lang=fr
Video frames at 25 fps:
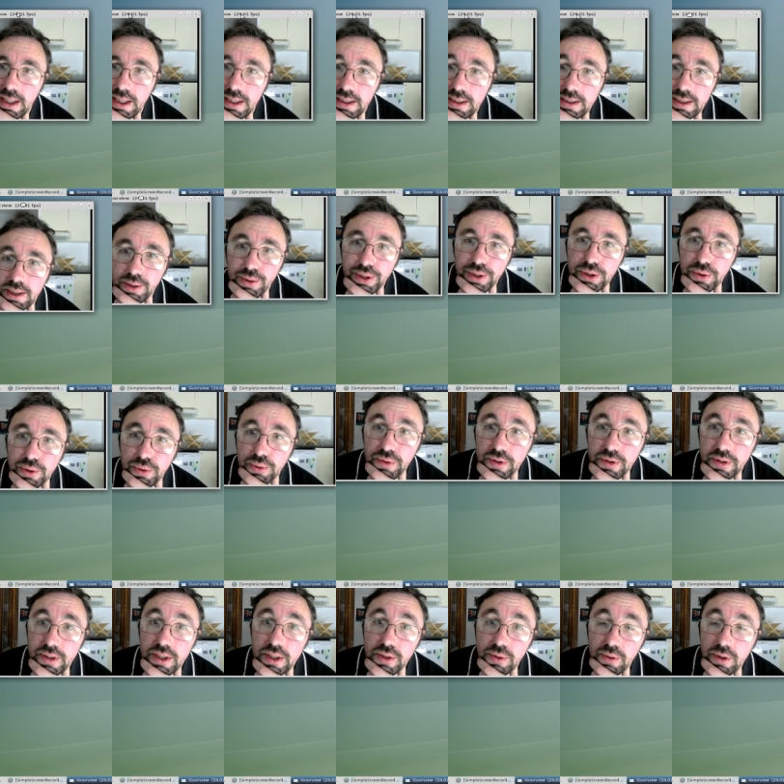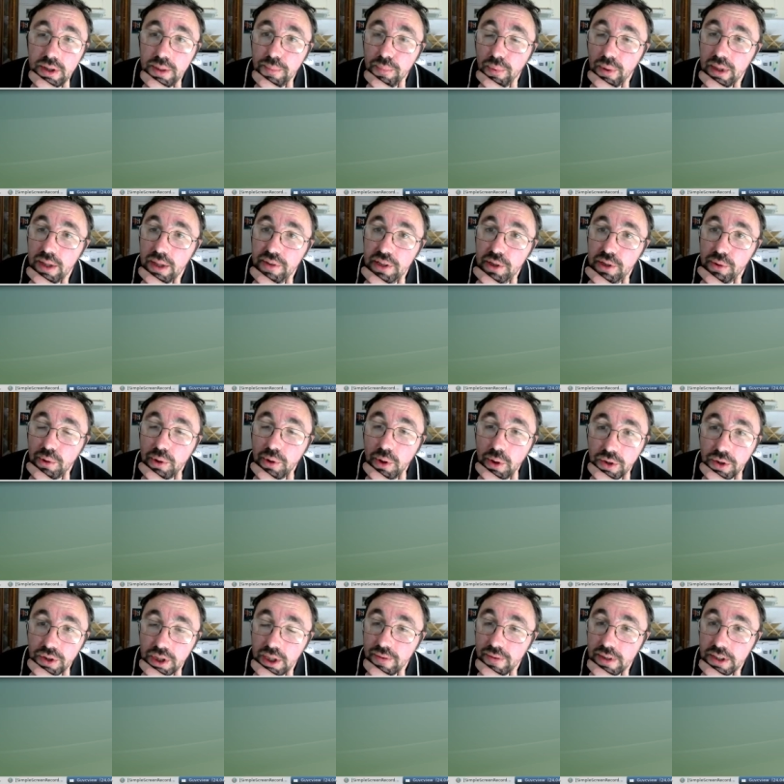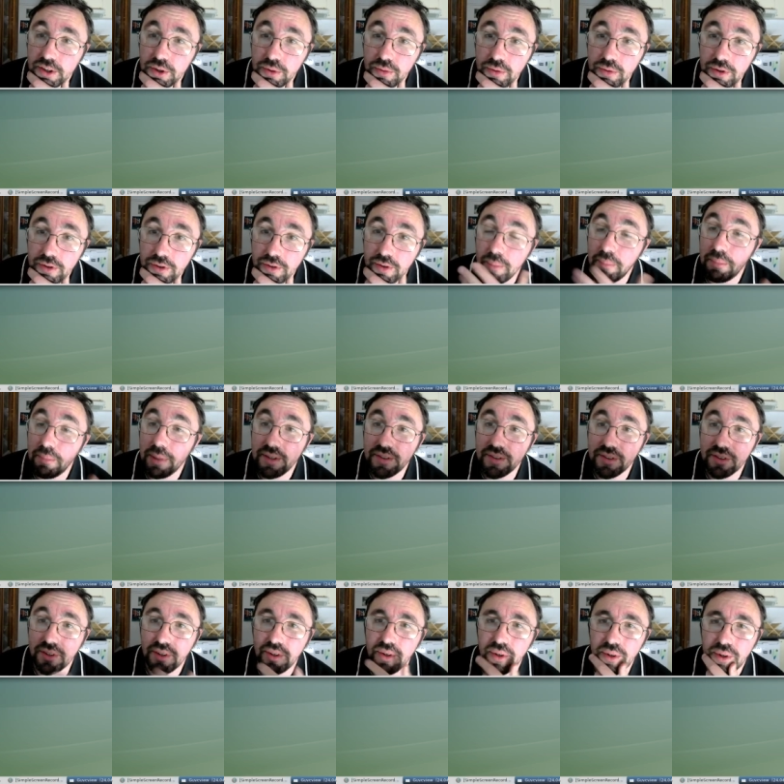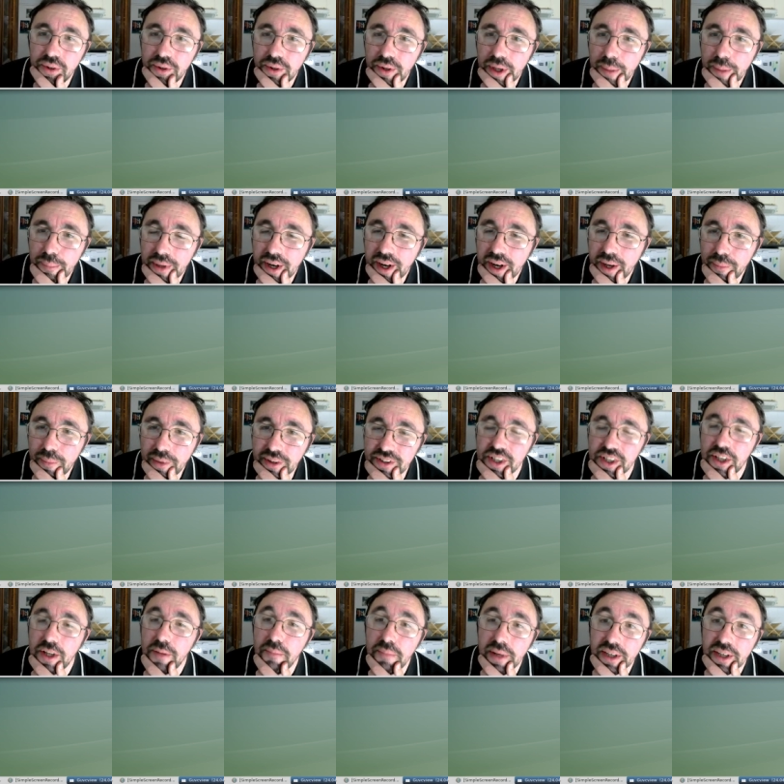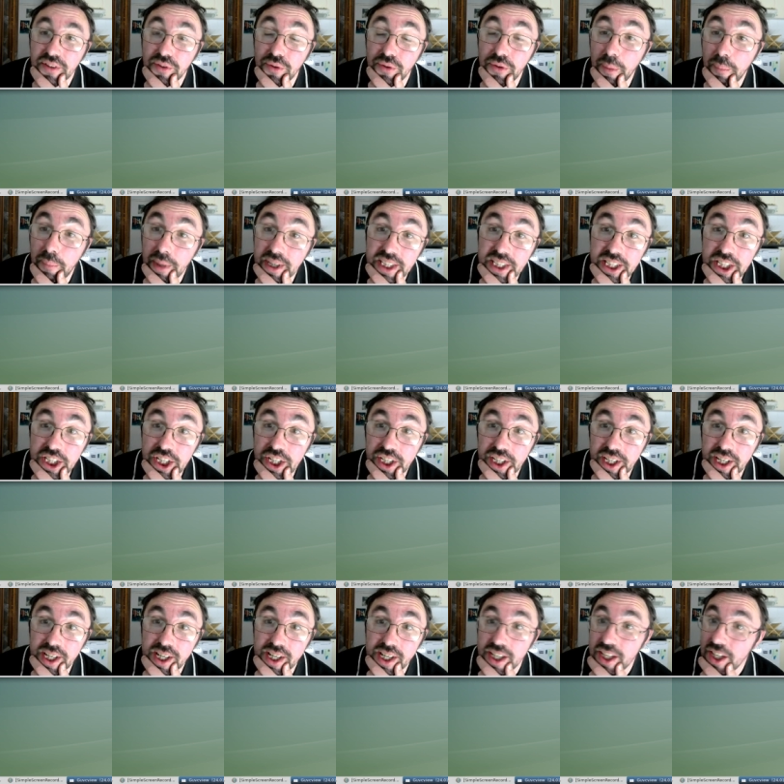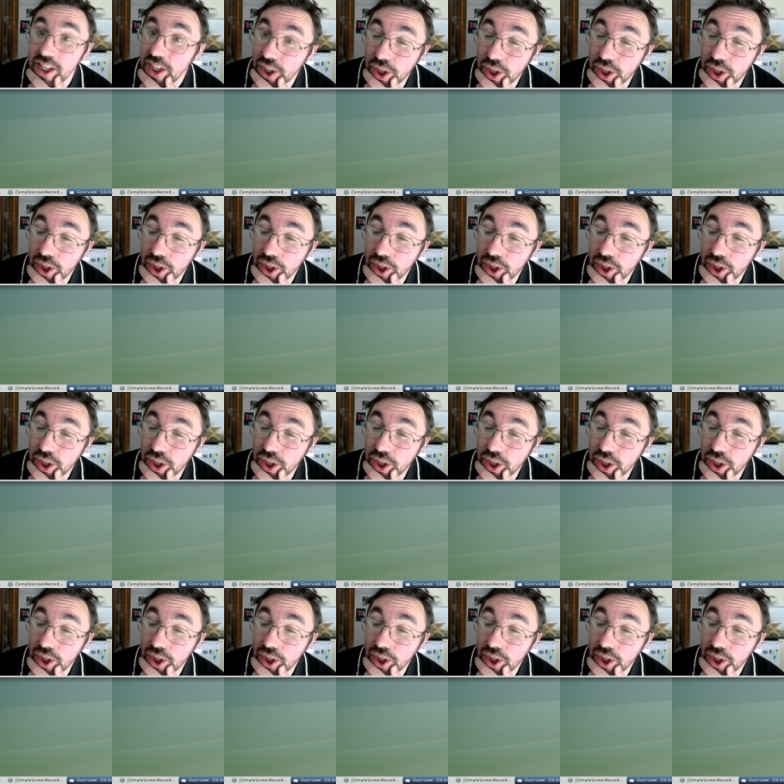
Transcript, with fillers: Salut à tous, désolé pour la vidéo qui va suivre parce que apparemment certaines personnes n'ont pas digéré